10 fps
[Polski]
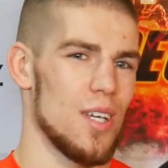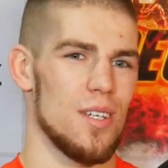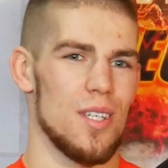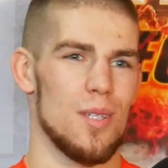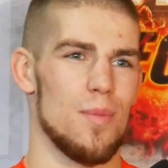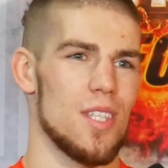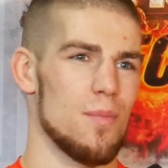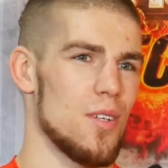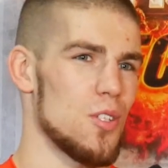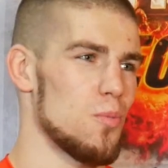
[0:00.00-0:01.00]
E, będę
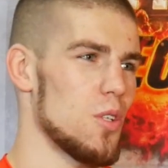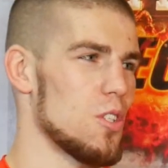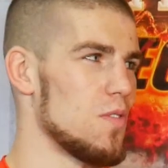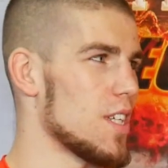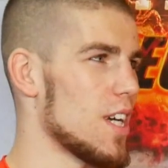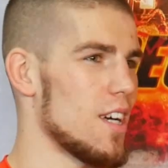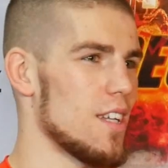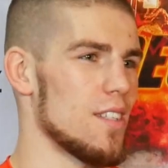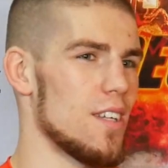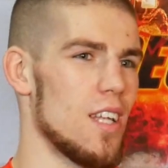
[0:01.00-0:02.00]
męczył
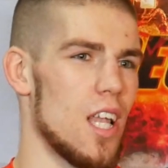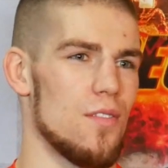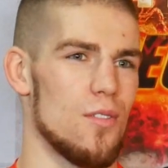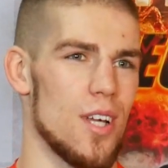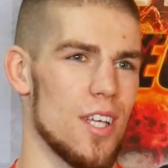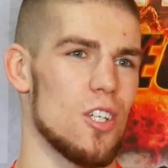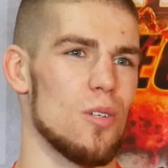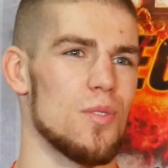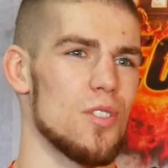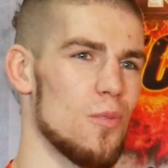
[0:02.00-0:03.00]
przeciwnika lewą
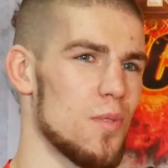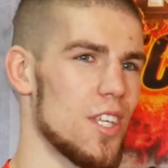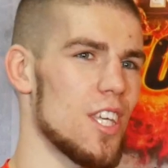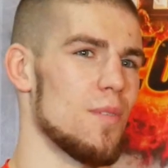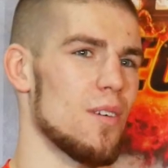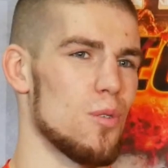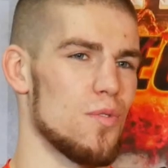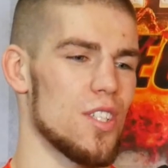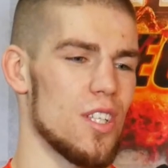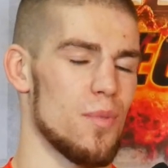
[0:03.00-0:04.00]
ręką, stopkikiem, jak było
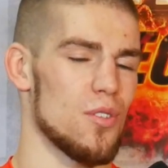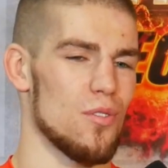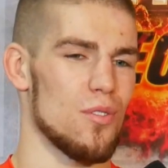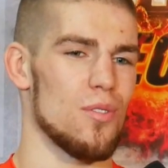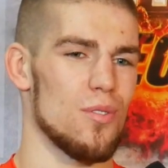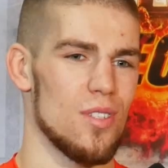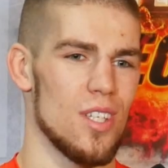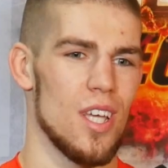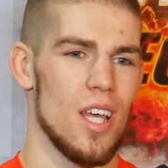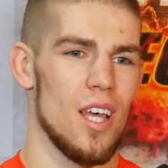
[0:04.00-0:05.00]
widać na początku
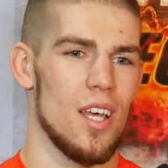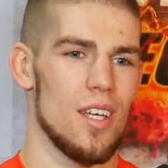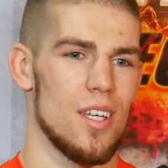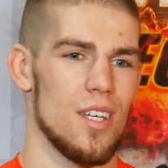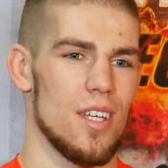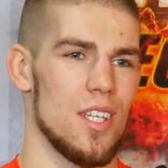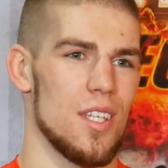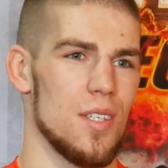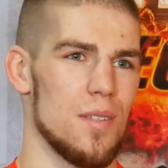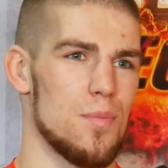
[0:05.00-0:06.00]
rundy. E,
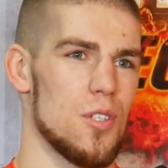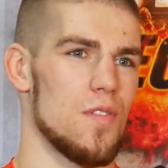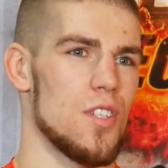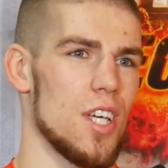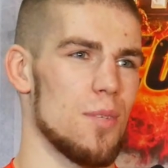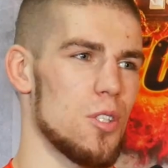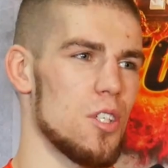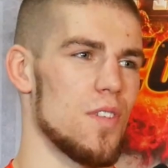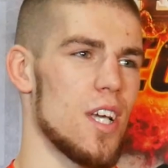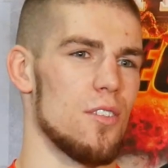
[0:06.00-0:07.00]
I przyzwyczaję
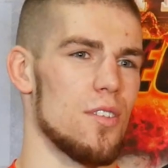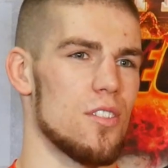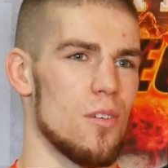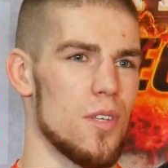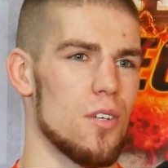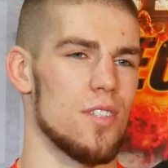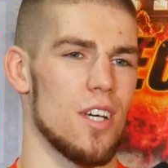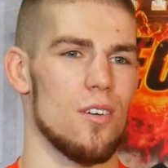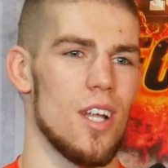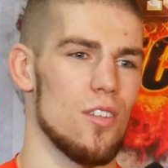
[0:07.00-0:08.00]
przeciwnika do tych stopkików
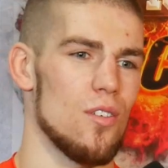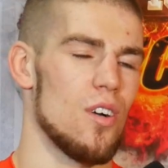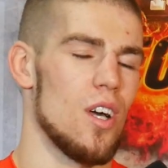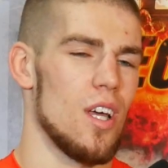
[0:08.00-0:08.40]
na kolano.